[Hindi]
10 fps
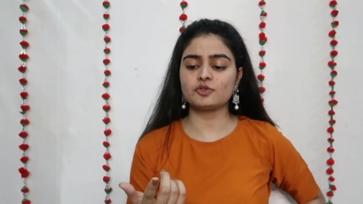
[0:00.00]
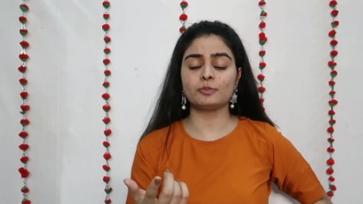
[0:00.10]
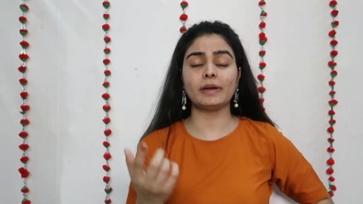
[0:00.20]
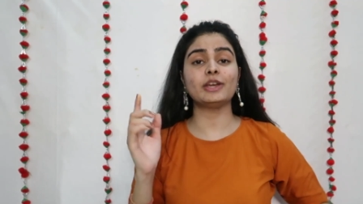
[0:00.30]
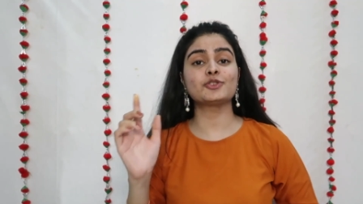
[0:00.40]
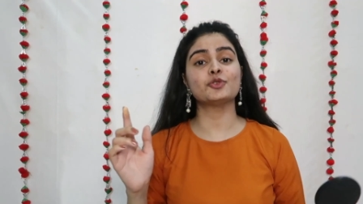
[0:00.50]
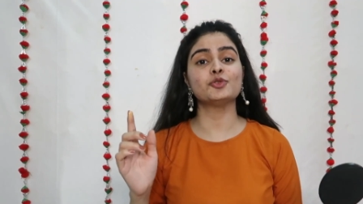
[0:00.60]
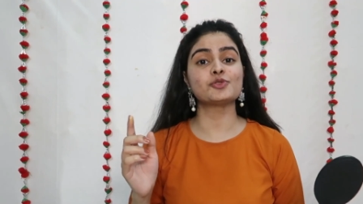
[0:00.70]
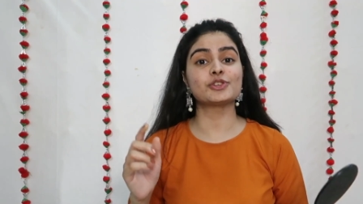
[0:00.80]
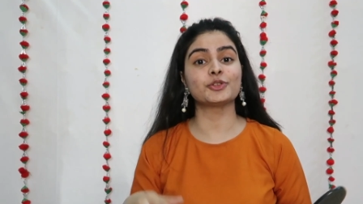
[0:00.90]
है सो so, मैं इसको
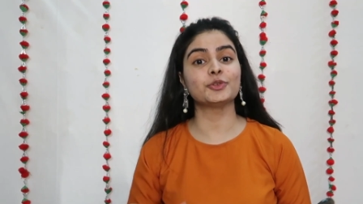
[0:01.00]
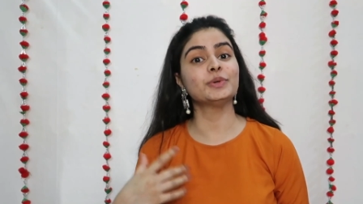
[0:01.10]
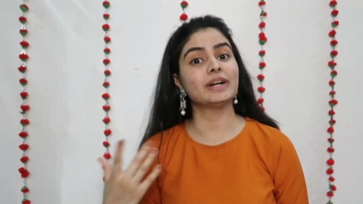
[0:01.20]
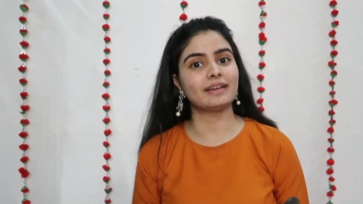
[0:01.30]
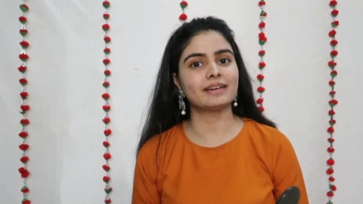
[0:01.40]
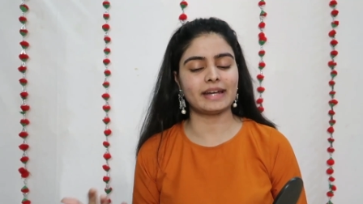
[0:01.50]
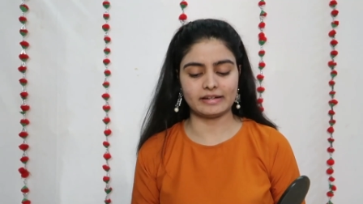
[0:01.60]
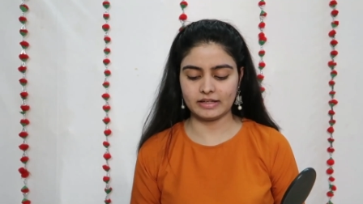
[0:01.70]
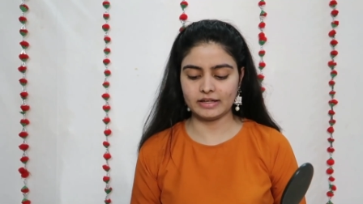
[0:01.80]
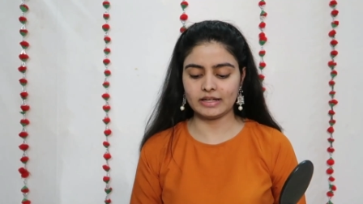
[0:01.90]
यूज करती हूँ कलर
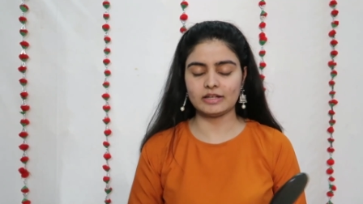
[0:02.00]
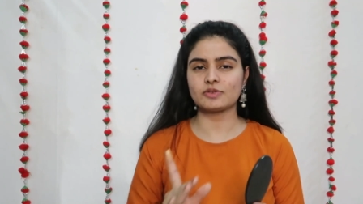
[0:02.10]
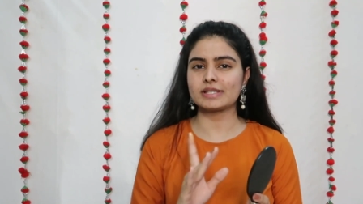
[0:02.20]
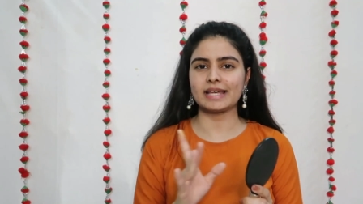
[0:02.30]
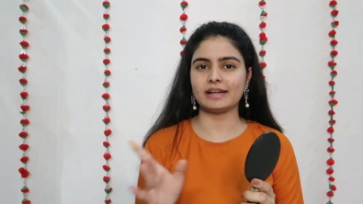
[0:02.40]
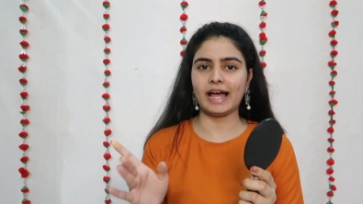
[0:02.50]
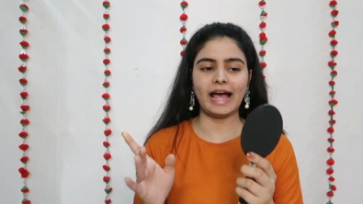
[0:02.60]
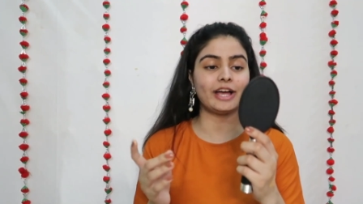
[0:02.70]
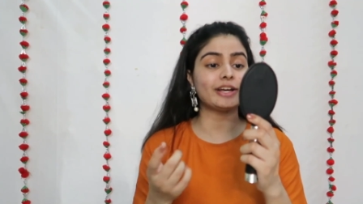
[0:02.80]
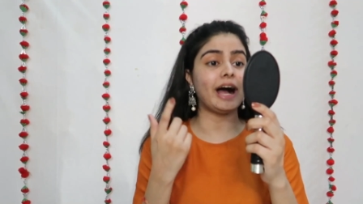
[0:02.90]
करेक्टिंग के लिए सो इट्स लाइक अ
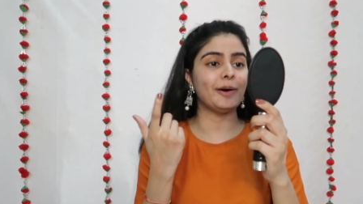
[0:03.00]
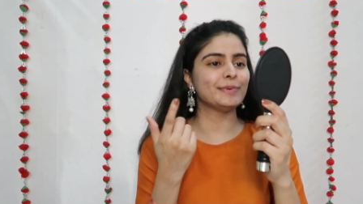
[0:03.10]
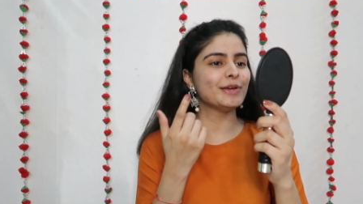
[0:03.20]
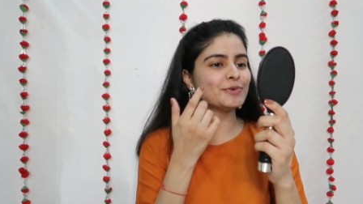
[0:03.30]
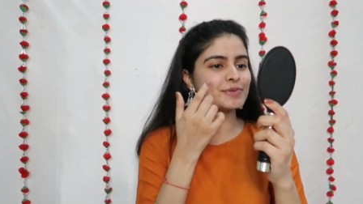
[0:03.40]
हैक आप भी